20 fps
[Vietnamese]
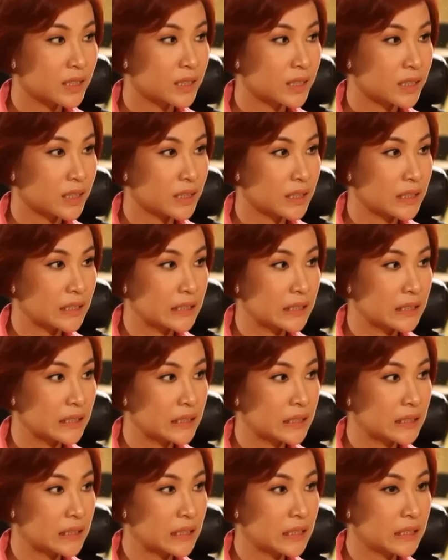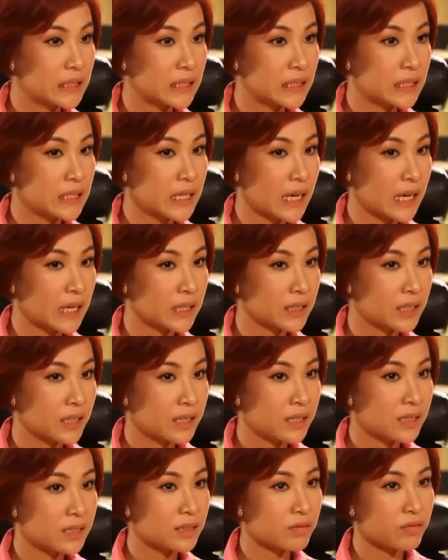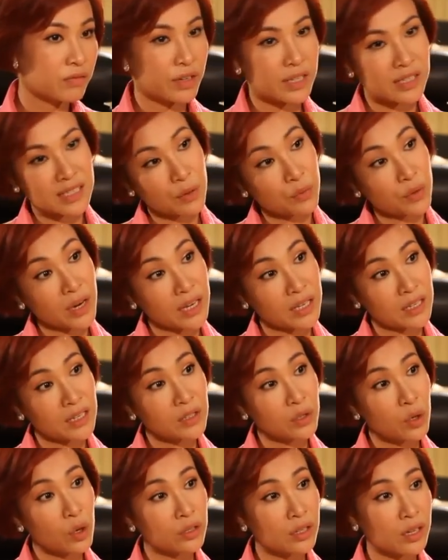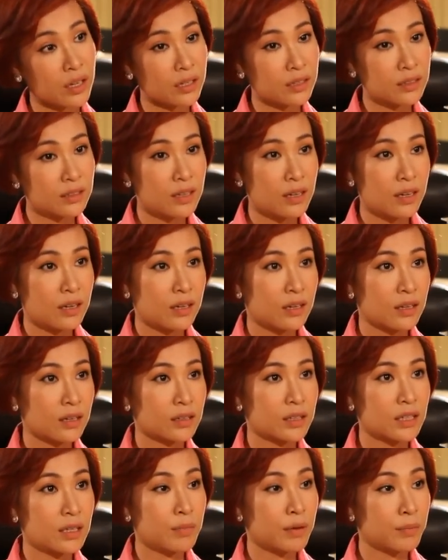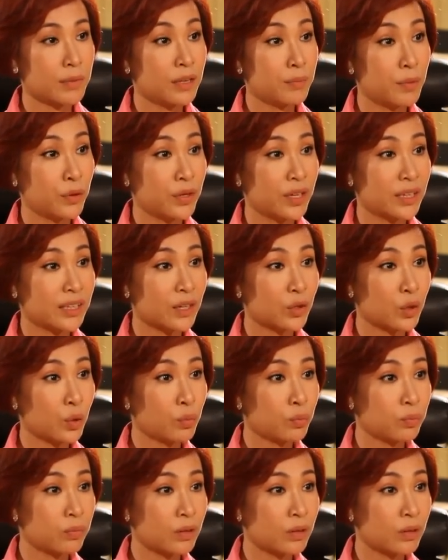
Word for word: thì linh nghĩ rằng về sau này linh có thể uh, khi mà đi biểu diễn ca khúc